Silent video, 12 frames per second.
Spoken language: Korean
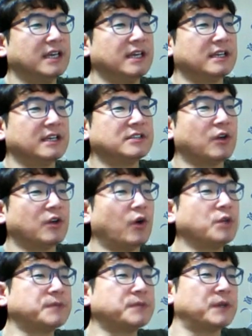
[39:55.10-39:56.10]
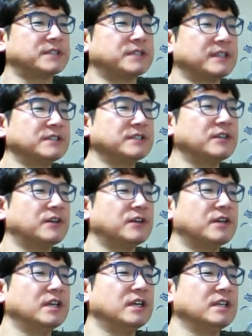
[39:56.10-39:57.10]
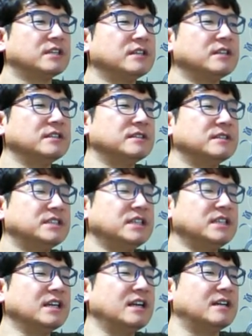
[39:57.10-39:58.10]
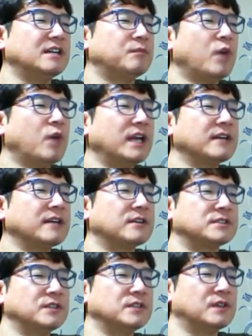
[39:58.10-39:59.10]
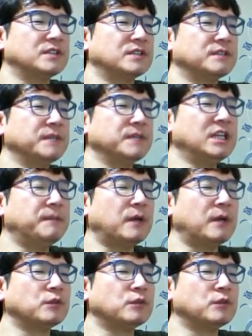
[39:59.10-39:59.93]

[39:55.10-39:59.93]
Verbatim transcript: 그래서 어렵다고 했잖아요. 그래서 그걸 시대가 보완한 거거든요. 그래서 128로